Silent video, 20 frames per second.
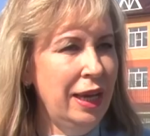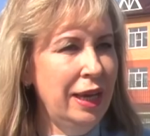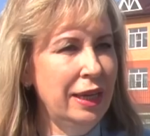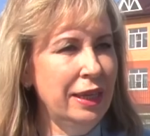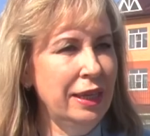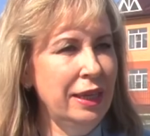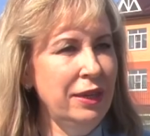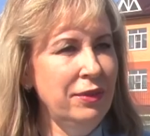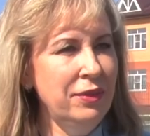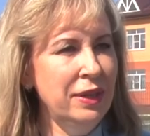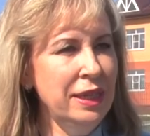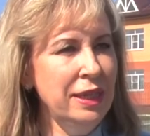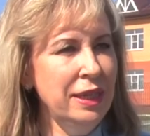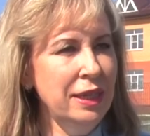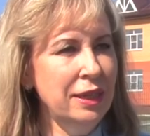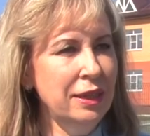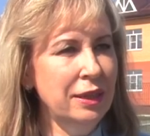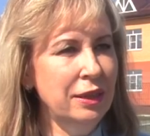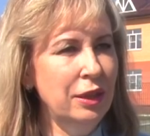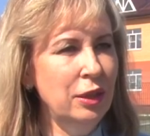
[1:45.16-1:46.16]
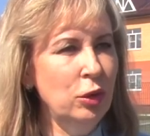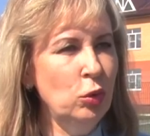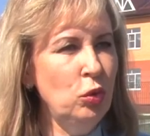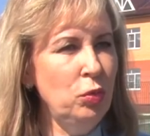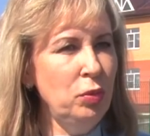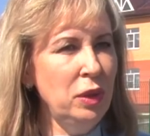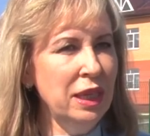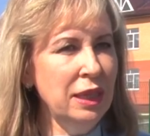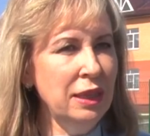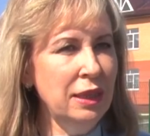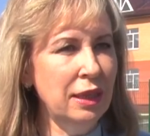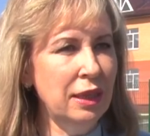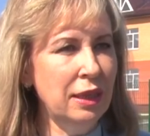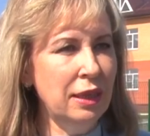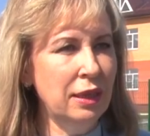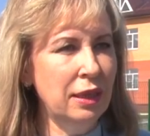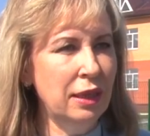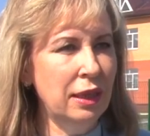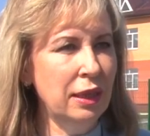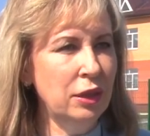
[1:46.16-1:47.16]
Ни в одних
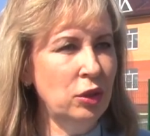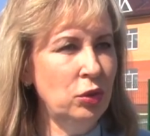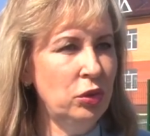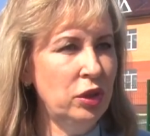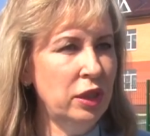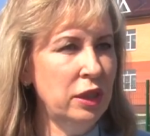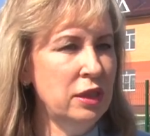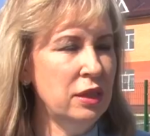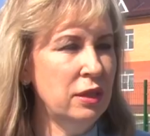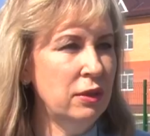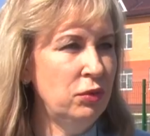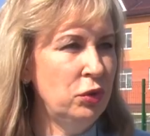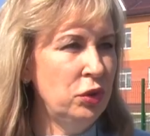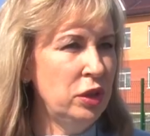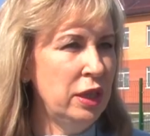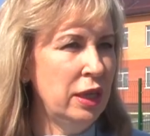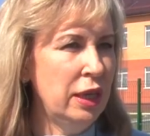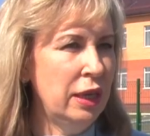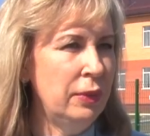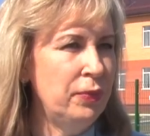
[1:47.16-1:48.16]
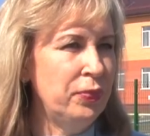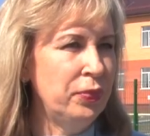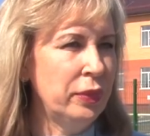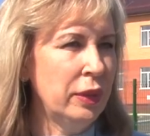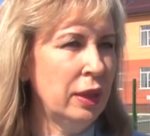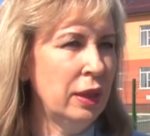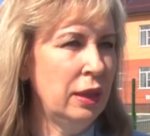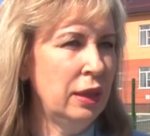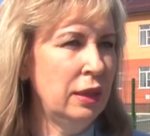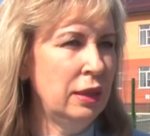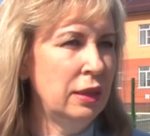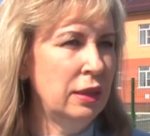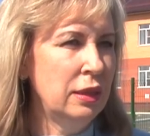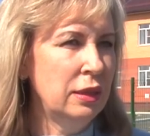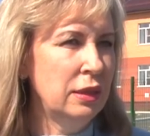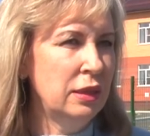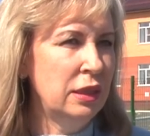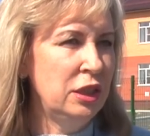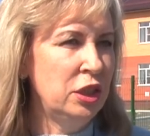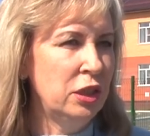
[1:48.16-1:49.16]
документах, э, которые сегодня
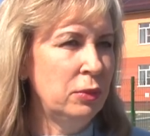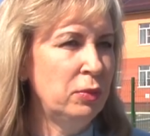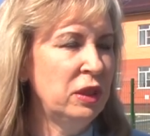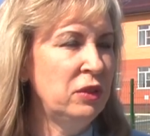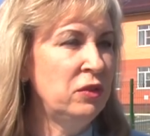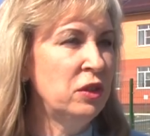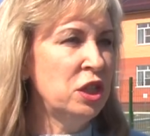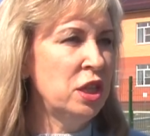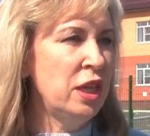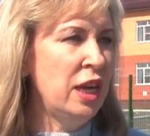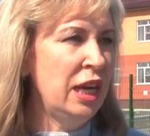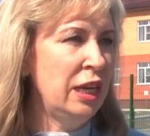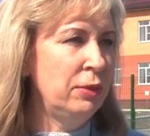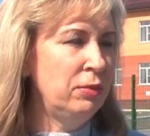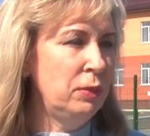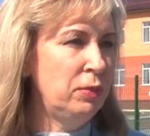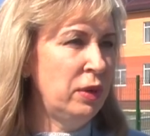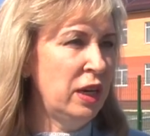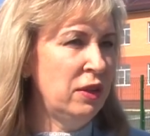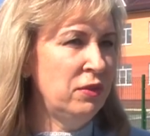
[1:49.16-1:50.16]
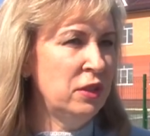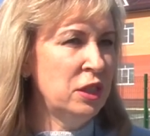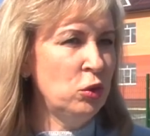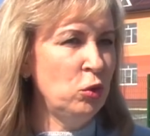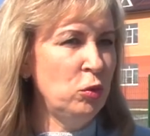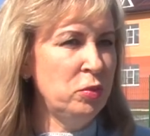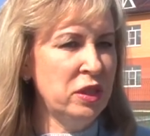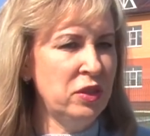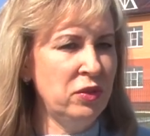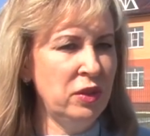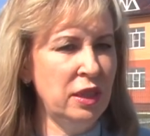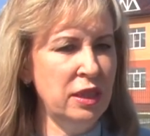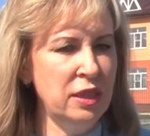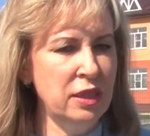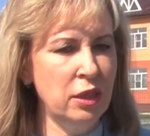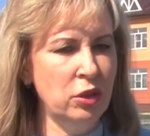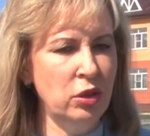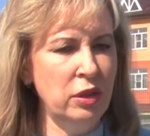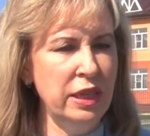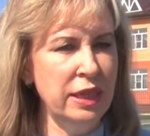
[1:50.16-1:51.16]
э, значит, подтверждали бы право
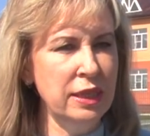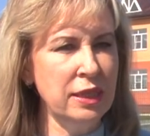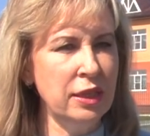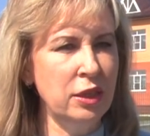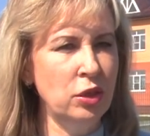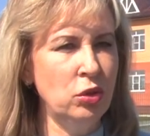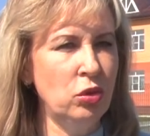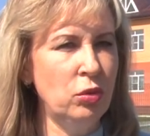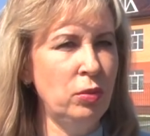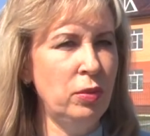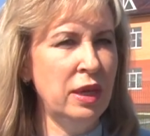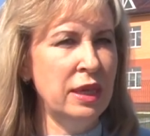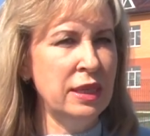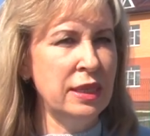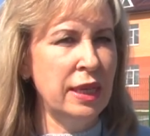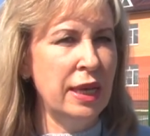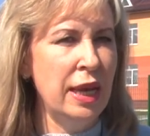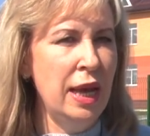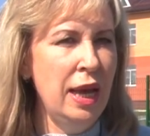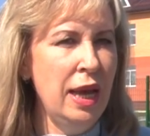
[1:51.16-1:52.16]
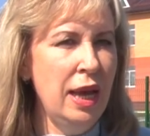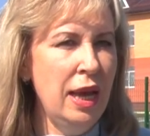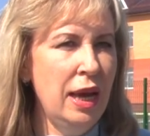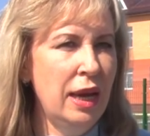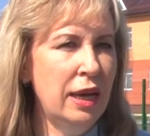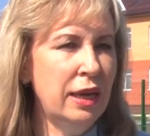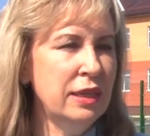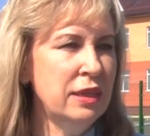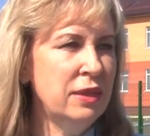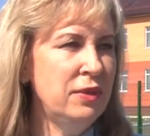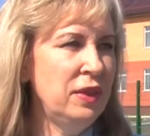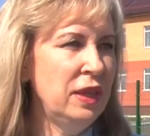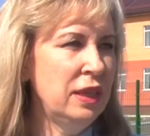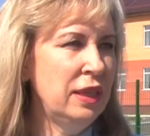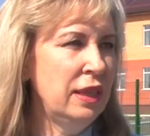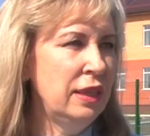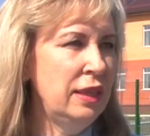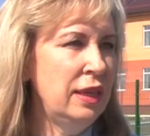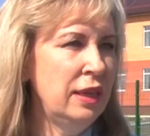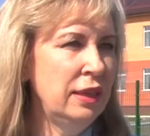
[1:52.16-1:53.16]
собственности детской турбазы
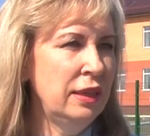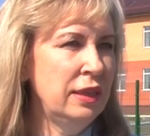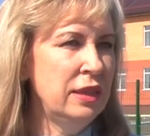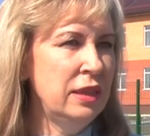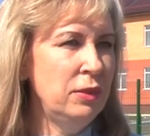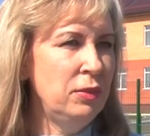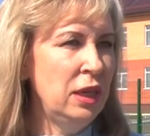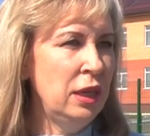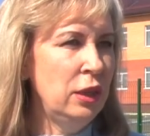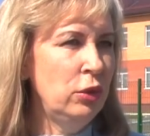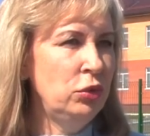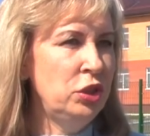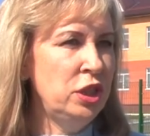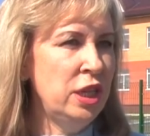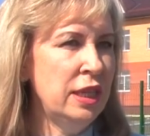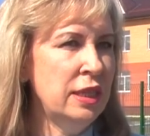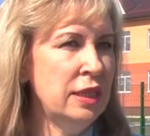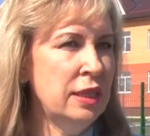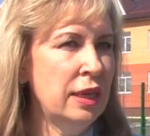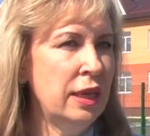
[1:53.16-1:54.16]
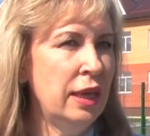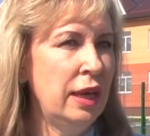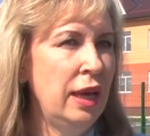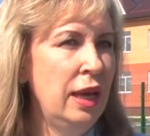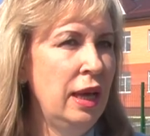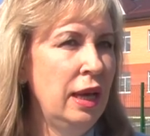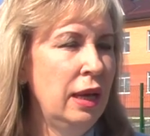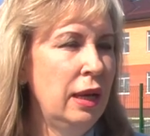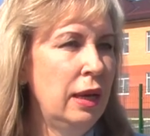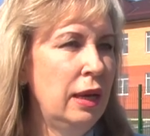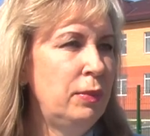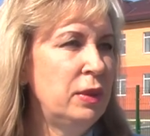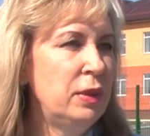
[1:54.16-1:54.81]
«Рассвет» на данной земельной участке, а,